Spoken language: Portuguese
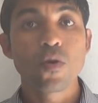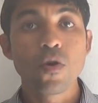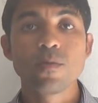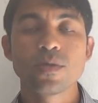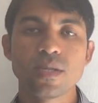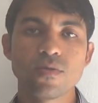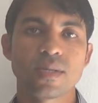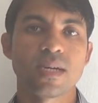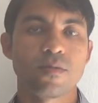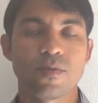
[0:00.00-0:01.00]
Como ser
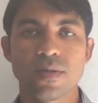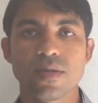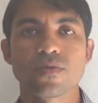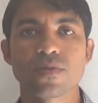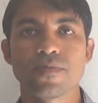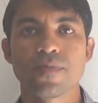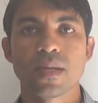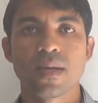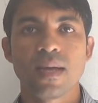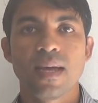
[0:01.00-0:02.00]
usado por Deus?
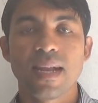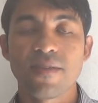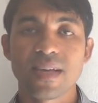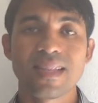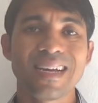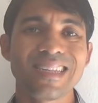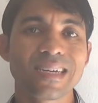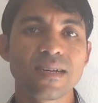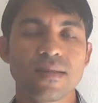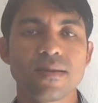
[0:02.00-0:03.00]
Na verdade, a
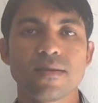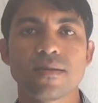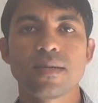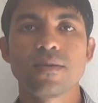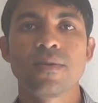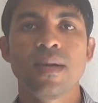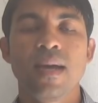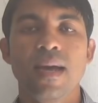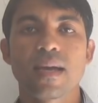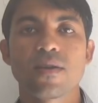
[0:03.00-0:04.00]
grande questão
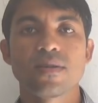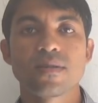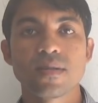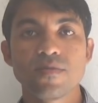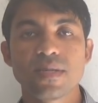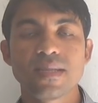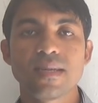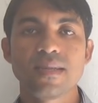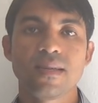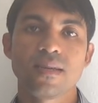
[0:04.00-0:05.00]
é que nós estamos
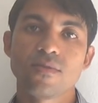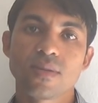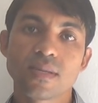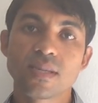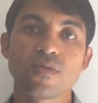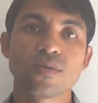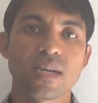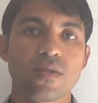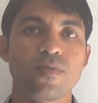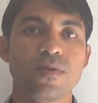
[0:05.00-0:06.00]
entendendo que ser
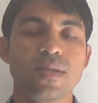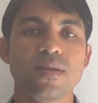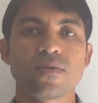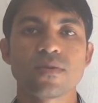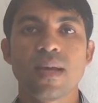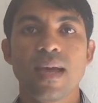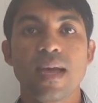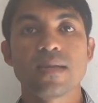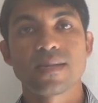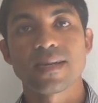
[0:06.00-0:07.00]
usado por Deus
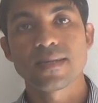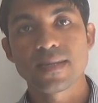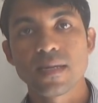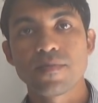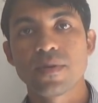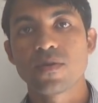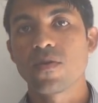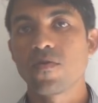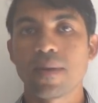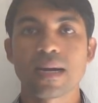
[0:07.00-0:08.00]
é estar sempre
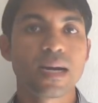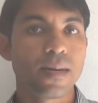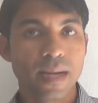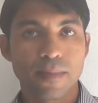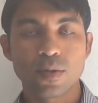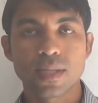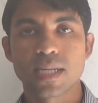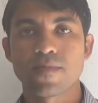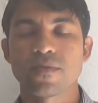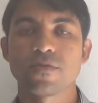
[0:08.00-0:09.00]
com uma câmera
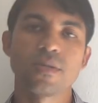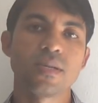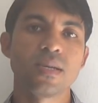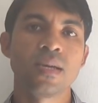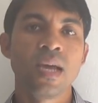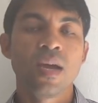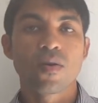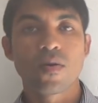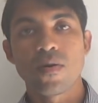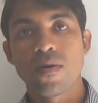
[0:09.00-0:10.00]
apontada para você,
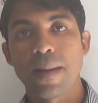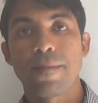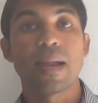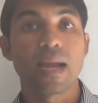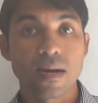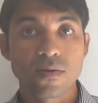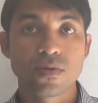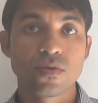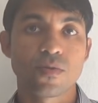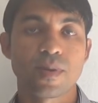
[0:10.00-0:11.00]
com
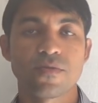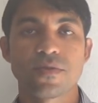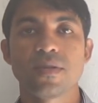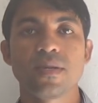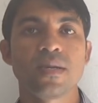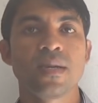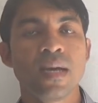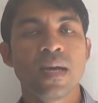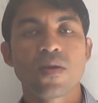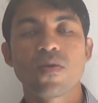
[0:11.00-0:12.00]
aplausos para você,
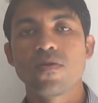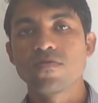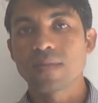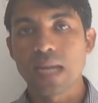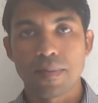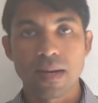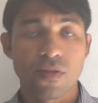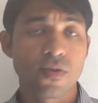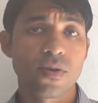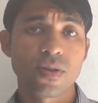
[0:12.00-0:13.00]
com um tapa
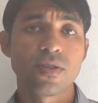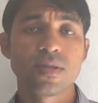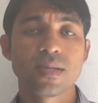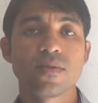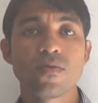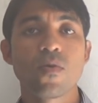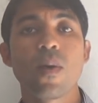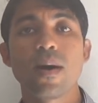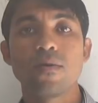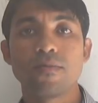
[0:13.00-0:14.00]
nas costas dizendo o
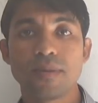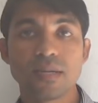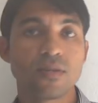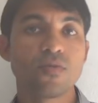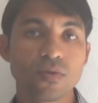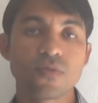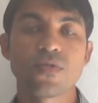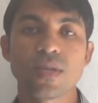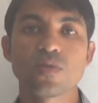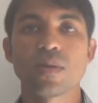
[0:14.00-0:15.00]
quão precioso
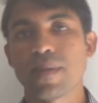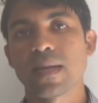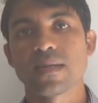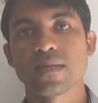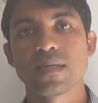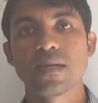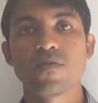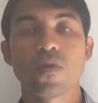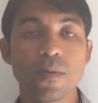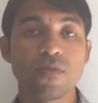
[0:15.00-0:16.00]
foi a sua
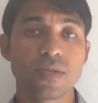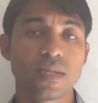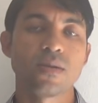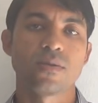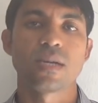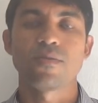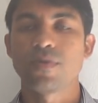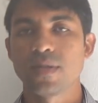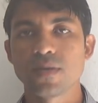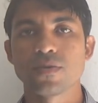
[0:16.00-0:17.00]
pregação, como você é usado
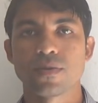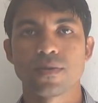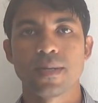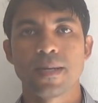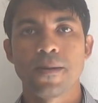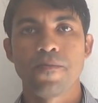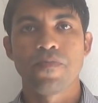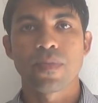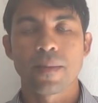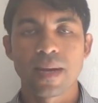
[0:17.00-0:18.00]
por Deus.
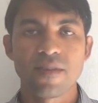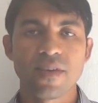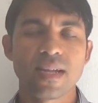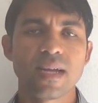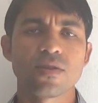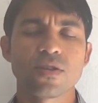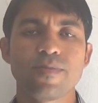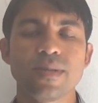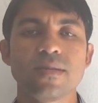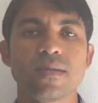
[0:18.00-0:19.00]
Mas na verdade, nós
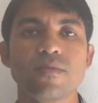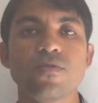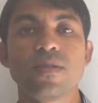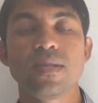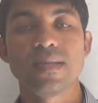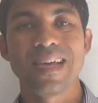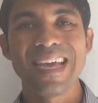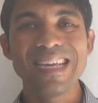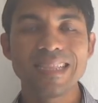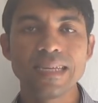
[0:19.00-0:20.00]
precisamos
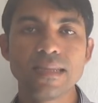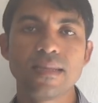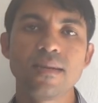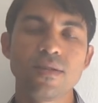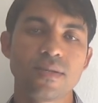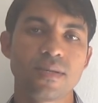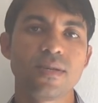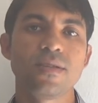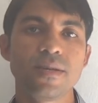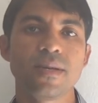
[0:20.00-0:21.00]
entender e
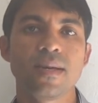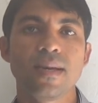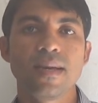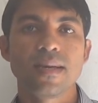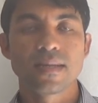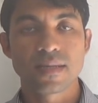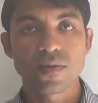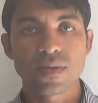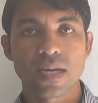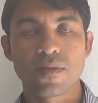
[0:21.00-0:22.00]
discernir que ser
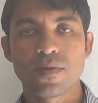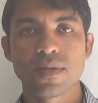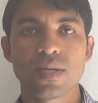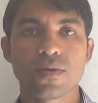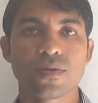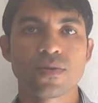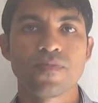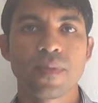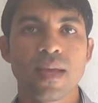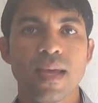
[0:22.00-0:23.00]
usado por Deus
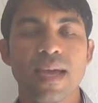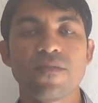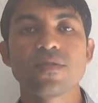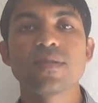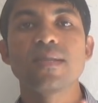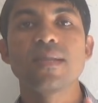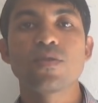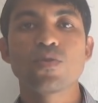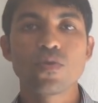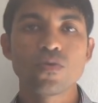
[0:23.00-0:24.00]
é você
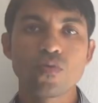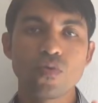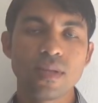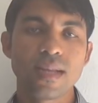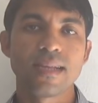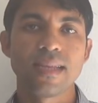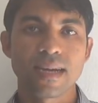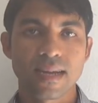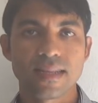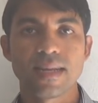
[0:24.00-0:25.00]
ter todo o cuidado em
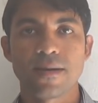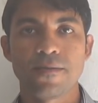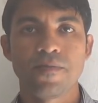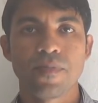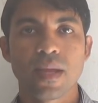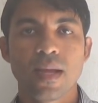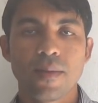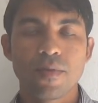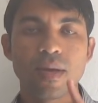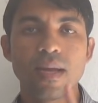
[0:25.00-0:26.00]
agradá-lo.
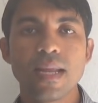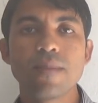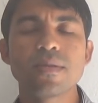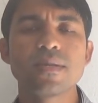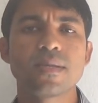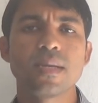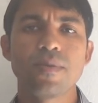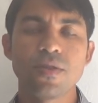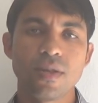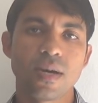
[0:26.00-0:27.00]
Porque lembre-se
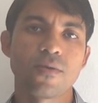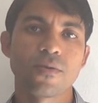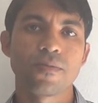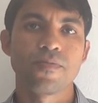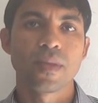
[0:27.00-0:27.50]
sempre de algo.